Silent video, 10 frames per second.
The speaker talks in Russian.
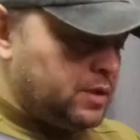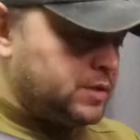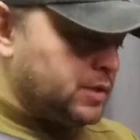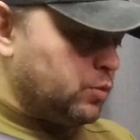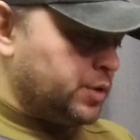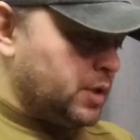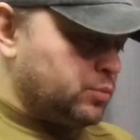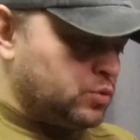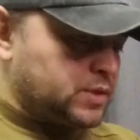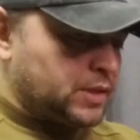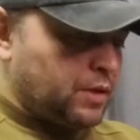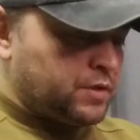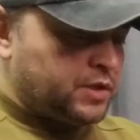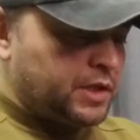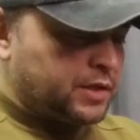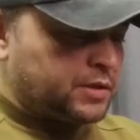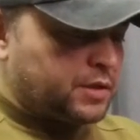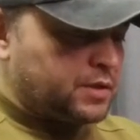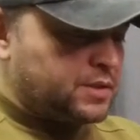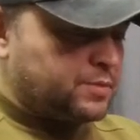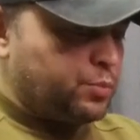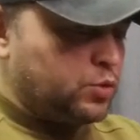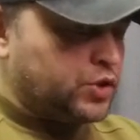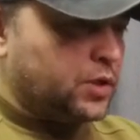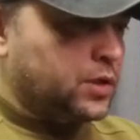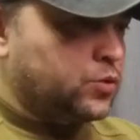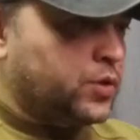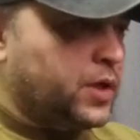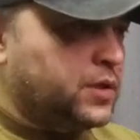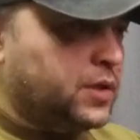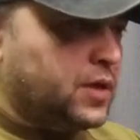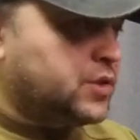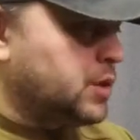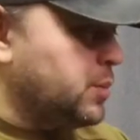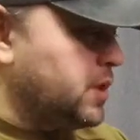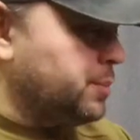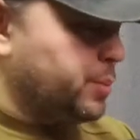И сегодня я буду ставить некоторые из плюшек, которые они раньше мне